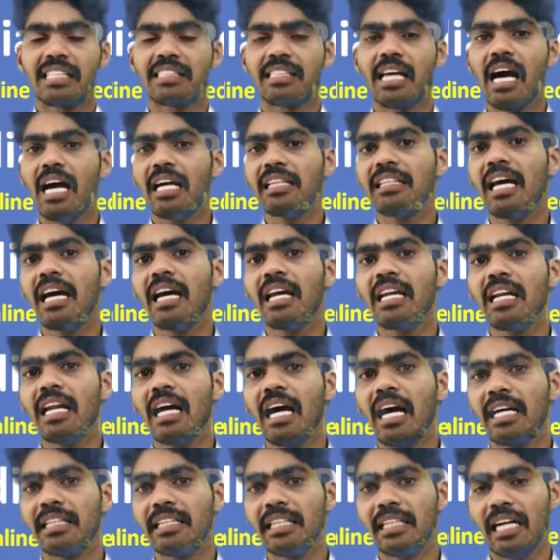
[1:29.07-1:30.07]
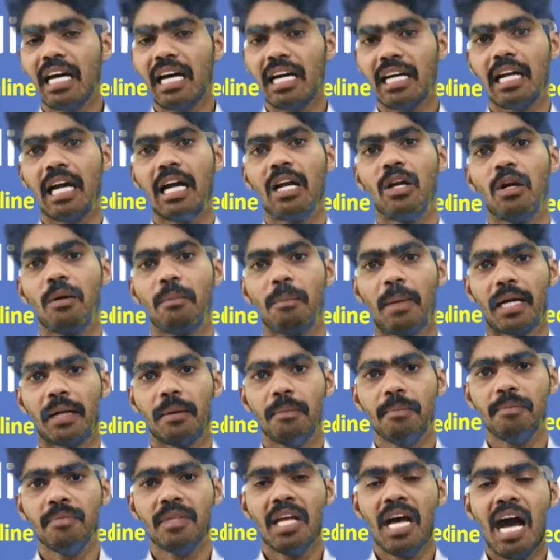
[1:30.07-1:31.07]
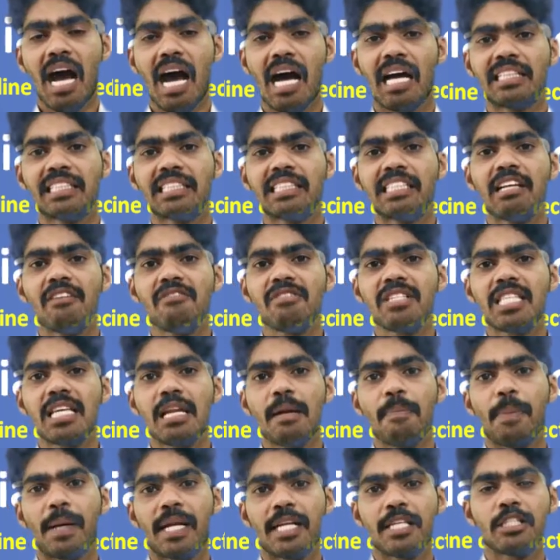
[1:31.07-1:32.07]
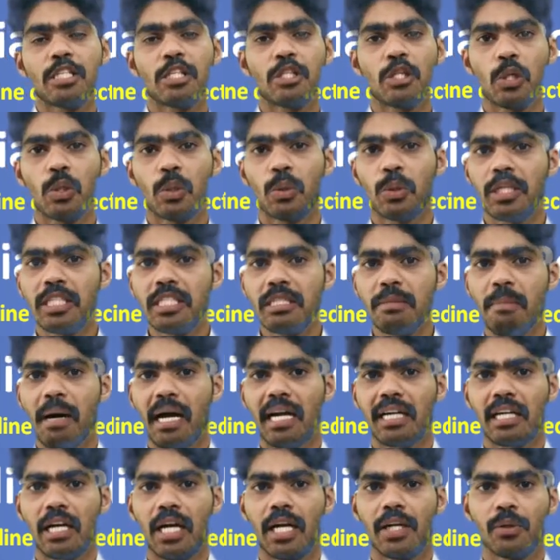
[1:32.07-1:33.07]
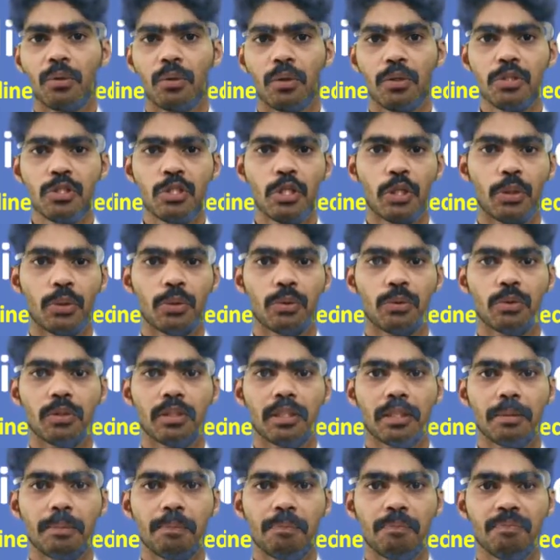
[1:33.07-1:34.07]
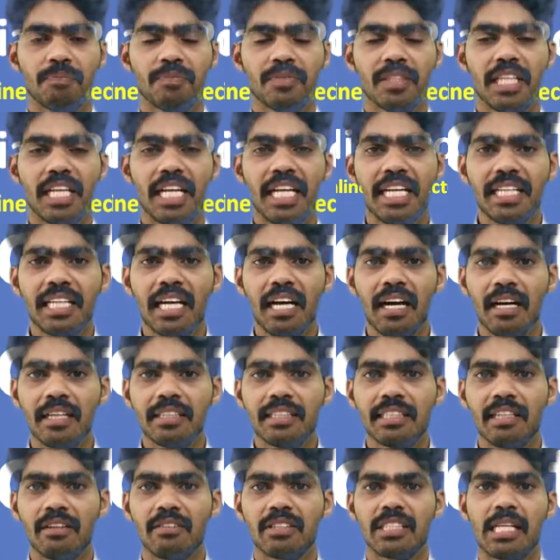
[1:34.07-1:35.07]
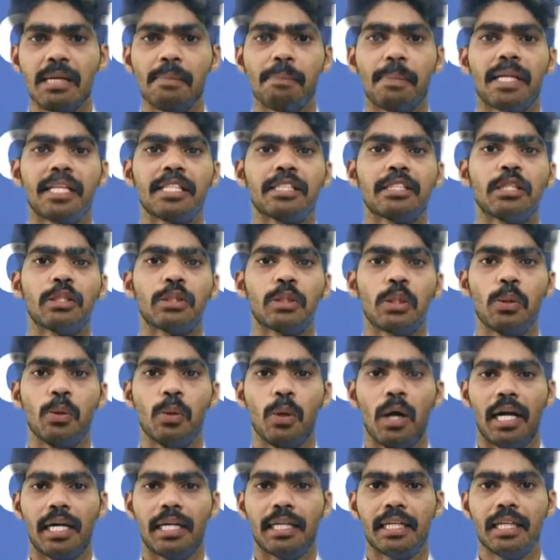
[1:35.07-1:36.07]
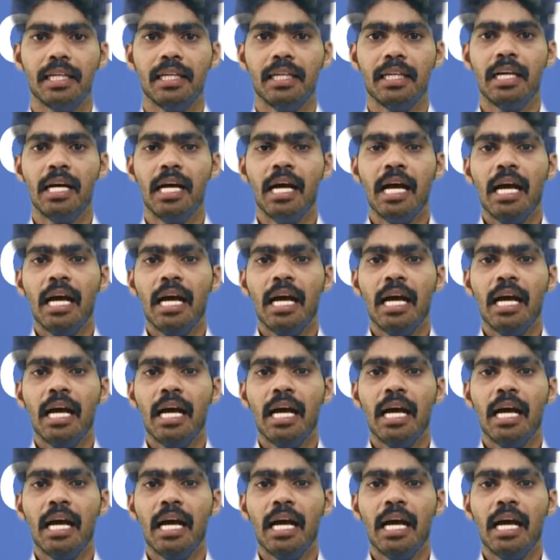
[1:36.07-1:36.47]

అసాధారణ అధికారాల్లో మనం అత్యవసర పరిస్థితుల గురించి మాట్లాడుకోవడం జరుగుతుంది ఏంటి ఆ అత్యవసర పరిస్థితులు అంటే